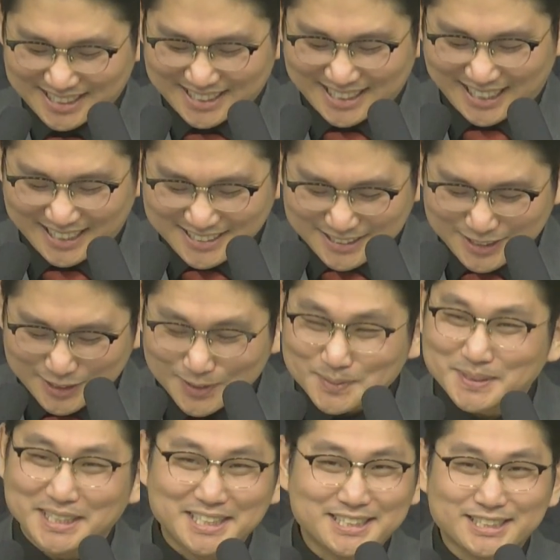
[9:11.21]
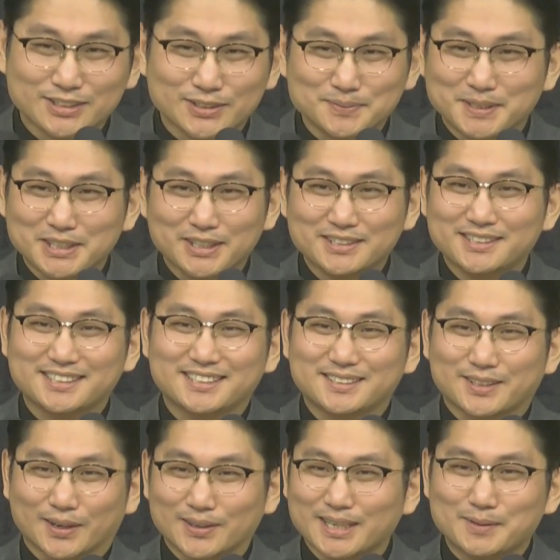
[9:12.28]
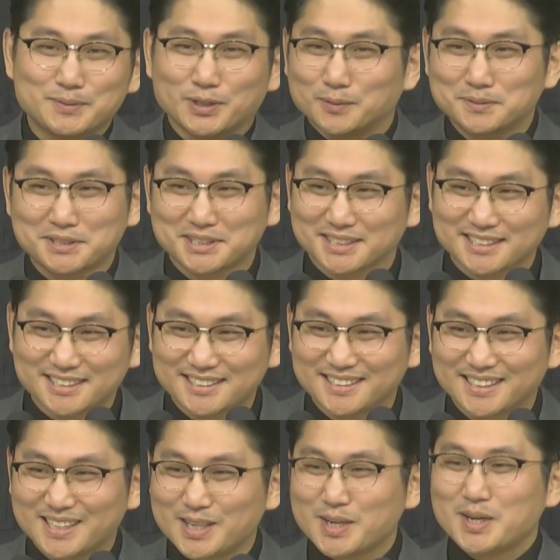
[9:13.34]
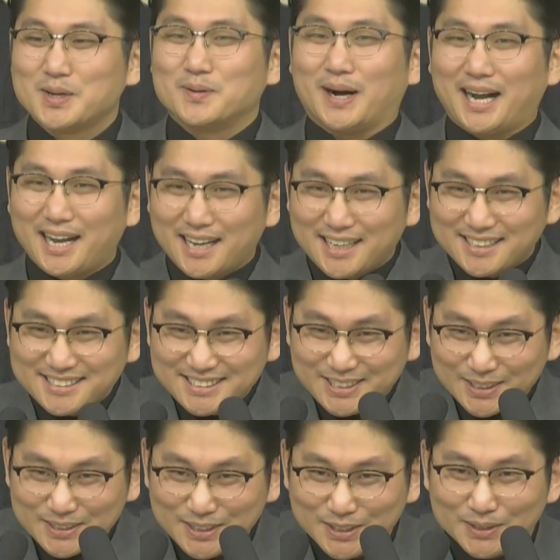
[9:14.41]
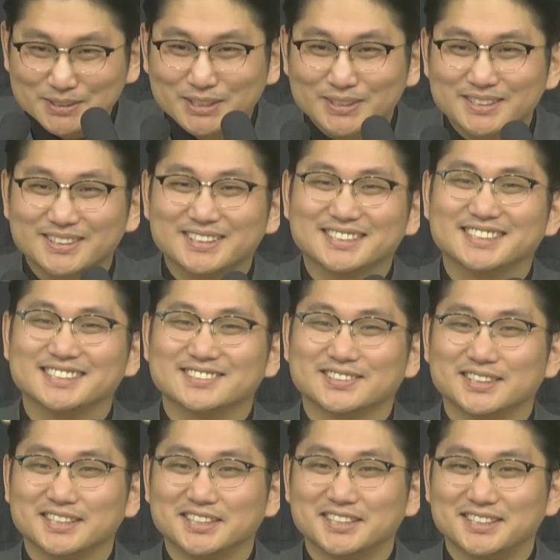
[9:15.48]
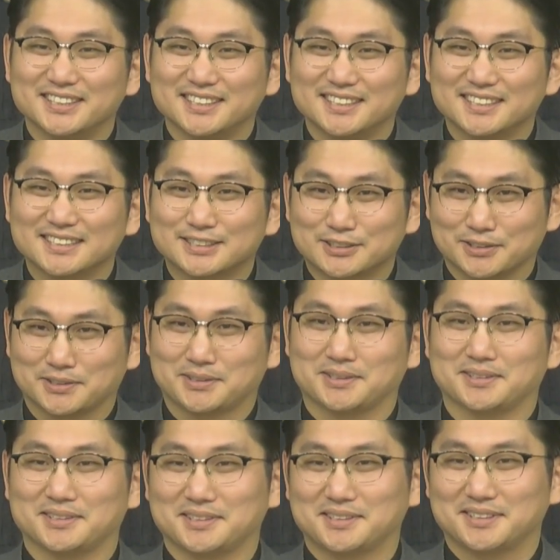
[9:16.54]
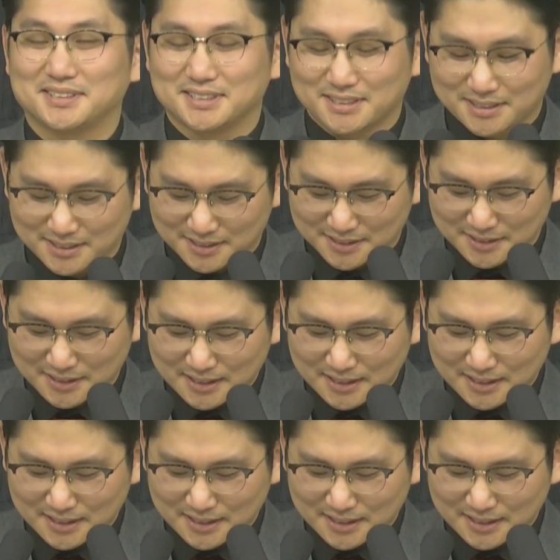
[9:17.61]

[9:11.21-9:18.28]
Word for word: 한정 1.1의 결함이 없이 완전히 영적이어야 되는 거예요. 그렇죠? 네.